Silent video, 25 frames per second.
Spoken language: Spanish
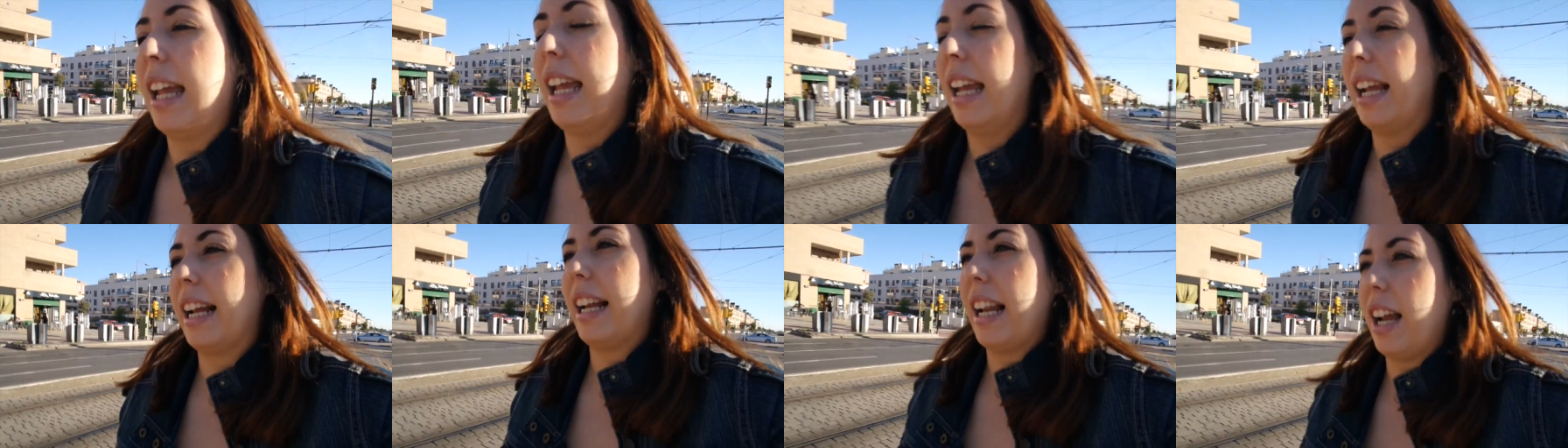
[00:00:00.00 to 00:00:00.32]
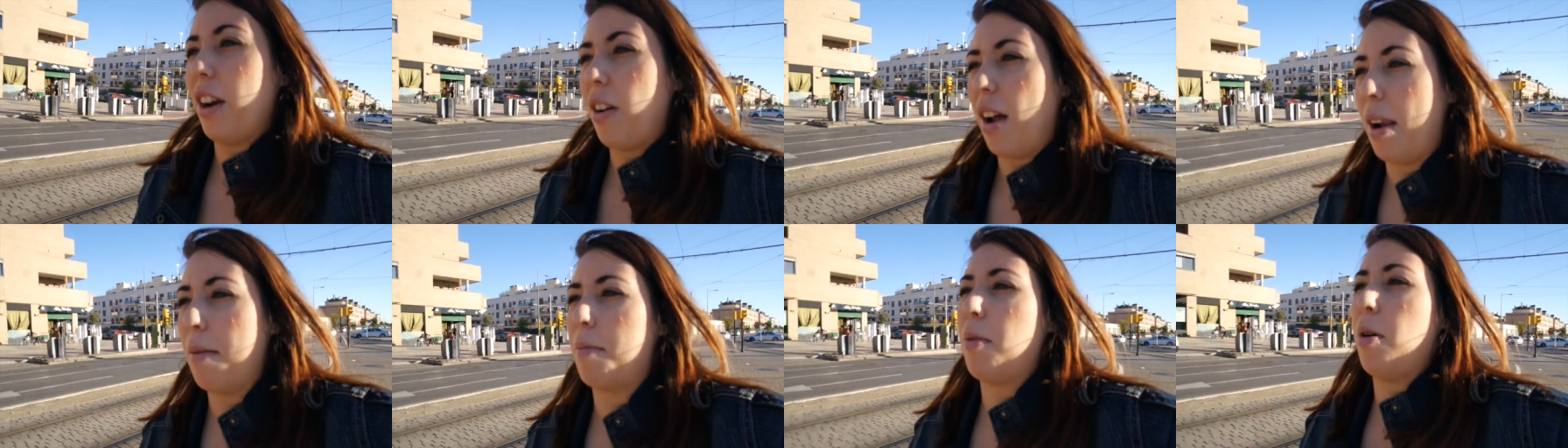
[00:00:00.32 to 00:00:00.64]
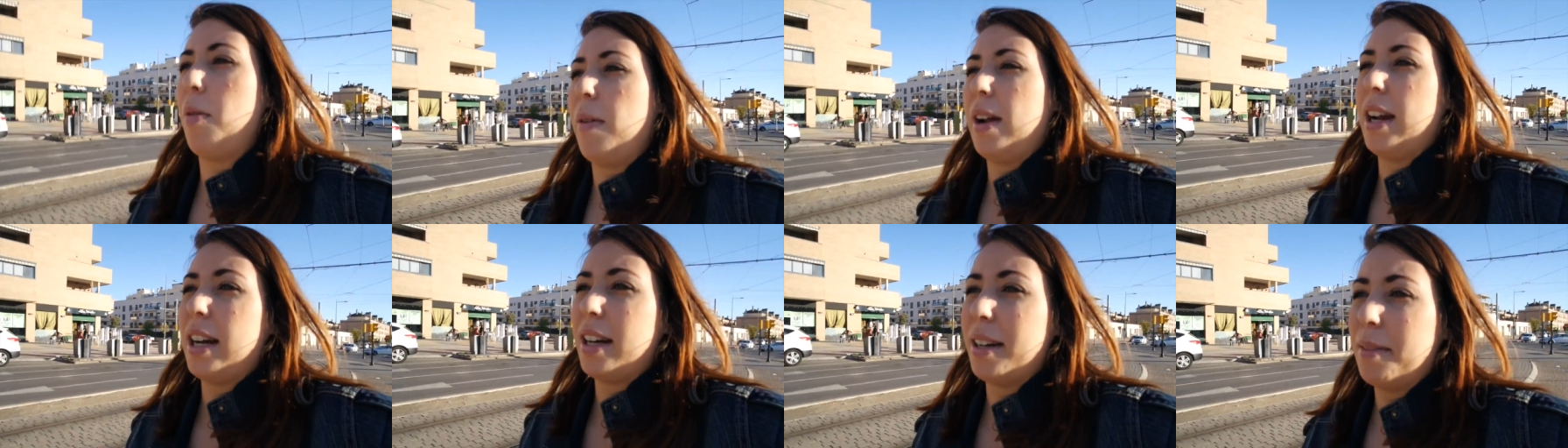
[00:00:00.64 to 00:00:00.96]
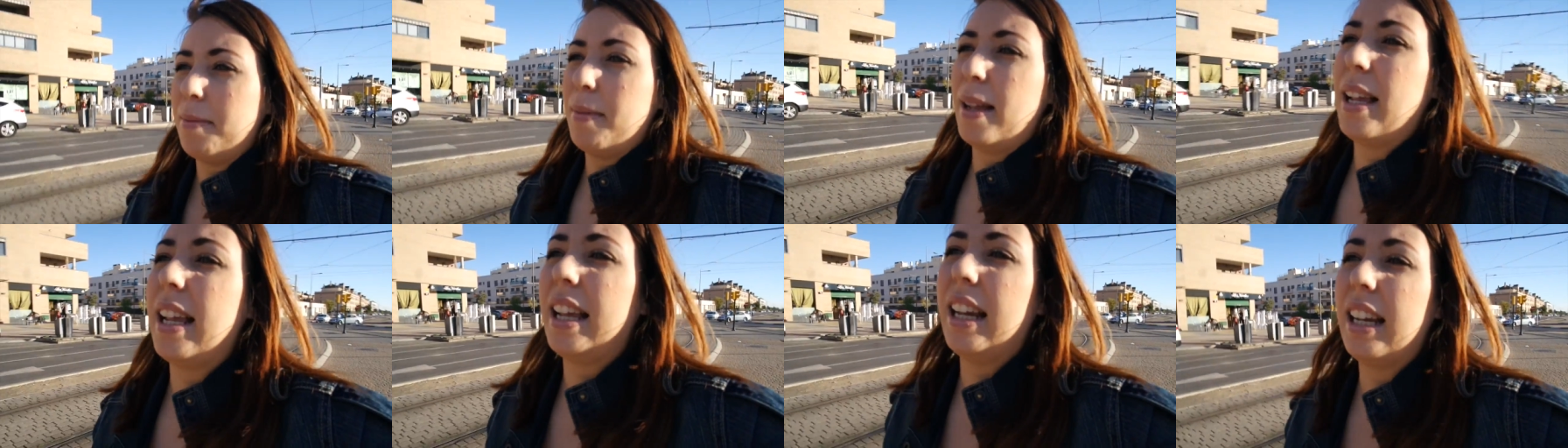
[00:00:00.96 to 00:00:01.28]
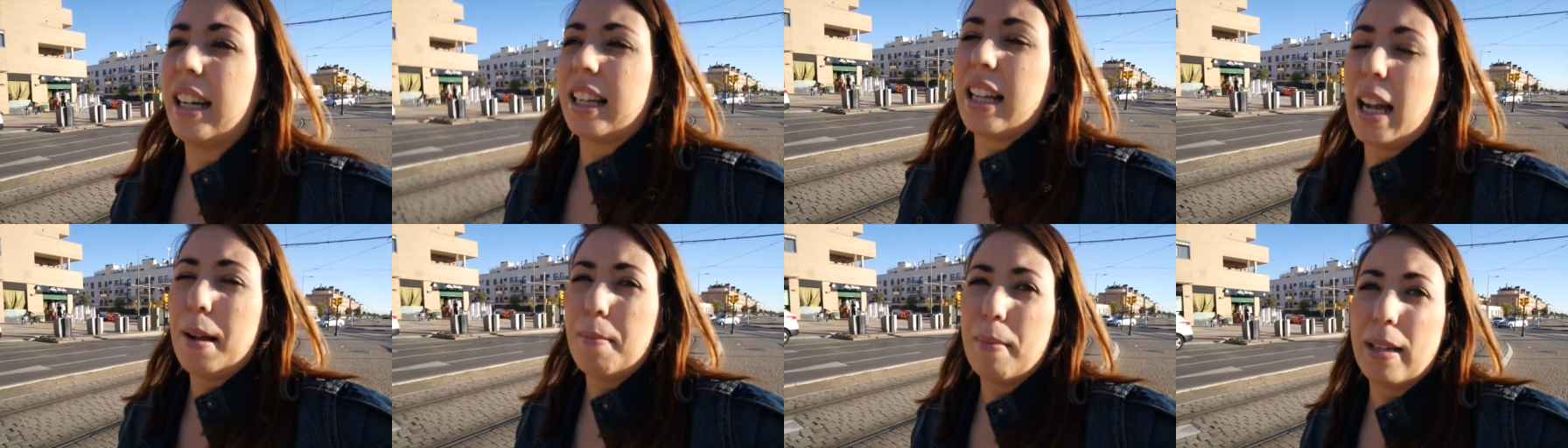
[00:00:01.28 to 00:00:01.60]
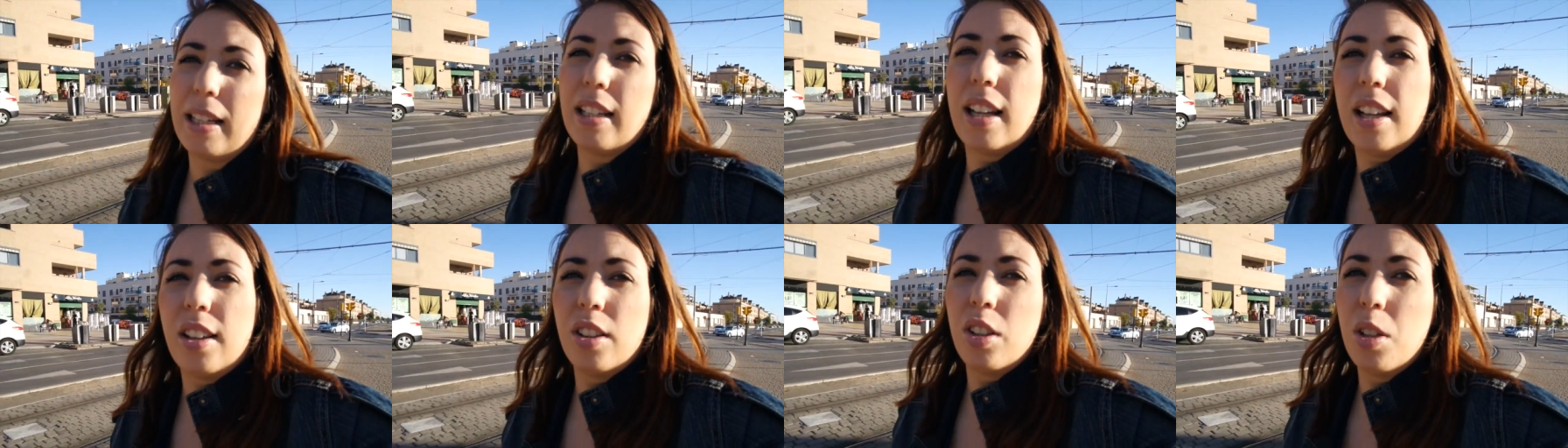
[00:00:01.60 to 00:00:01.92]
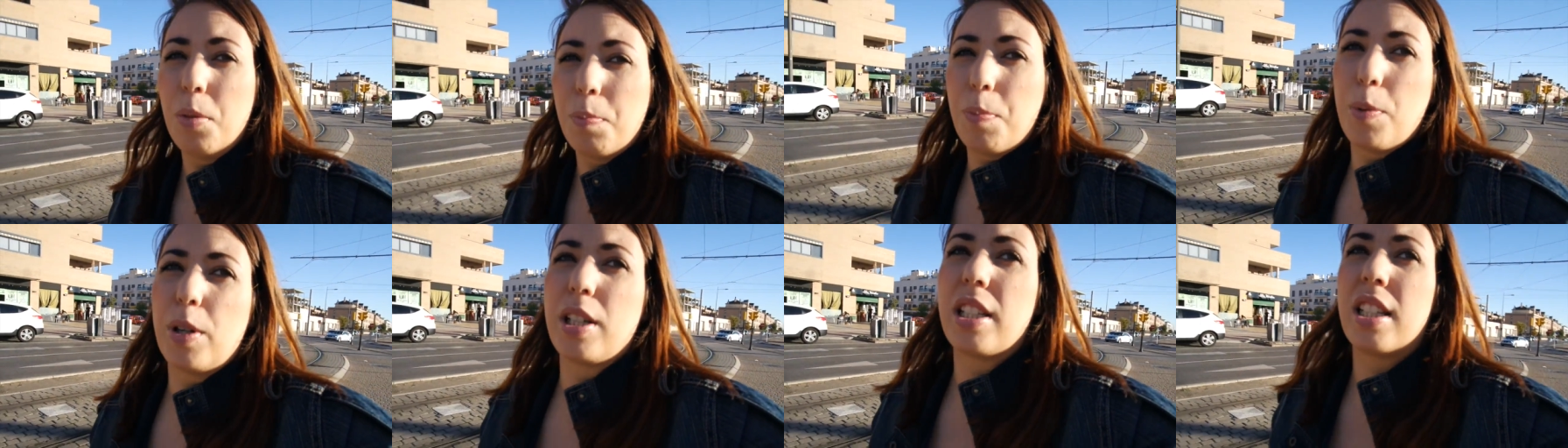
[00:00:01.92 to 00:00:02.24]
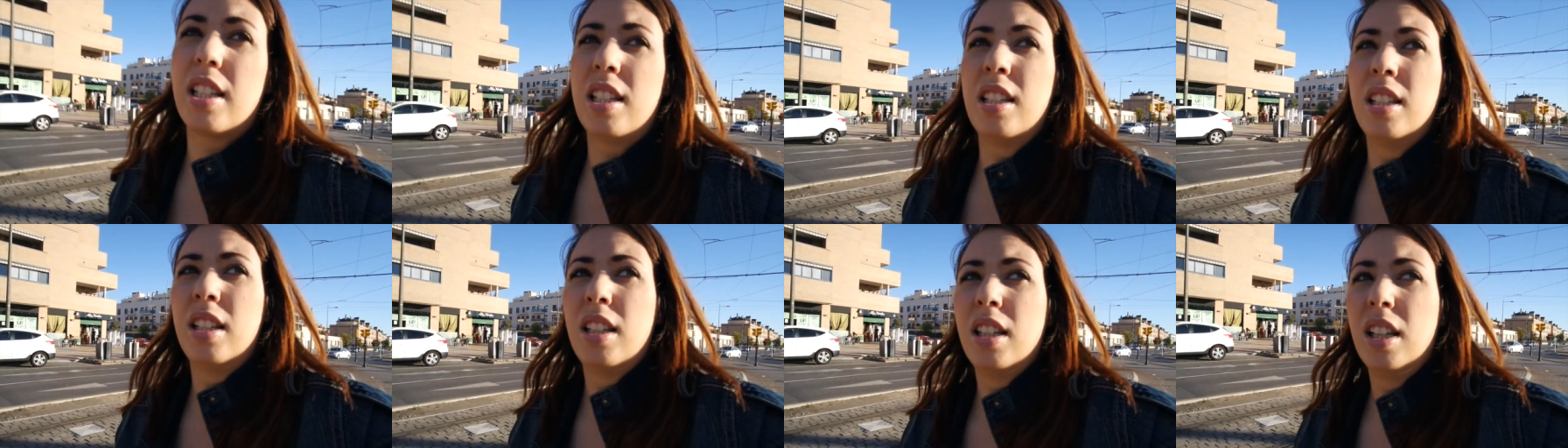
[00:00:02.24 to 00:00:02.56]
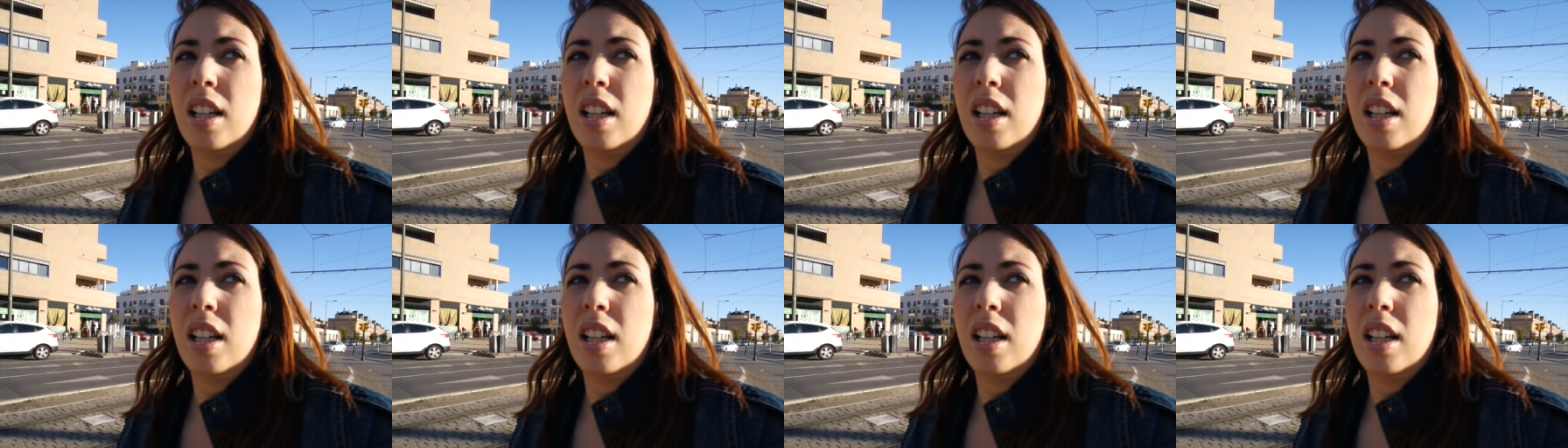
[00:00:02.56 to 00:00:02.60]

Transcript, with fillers: y claro, al moverme e ir caminando, pues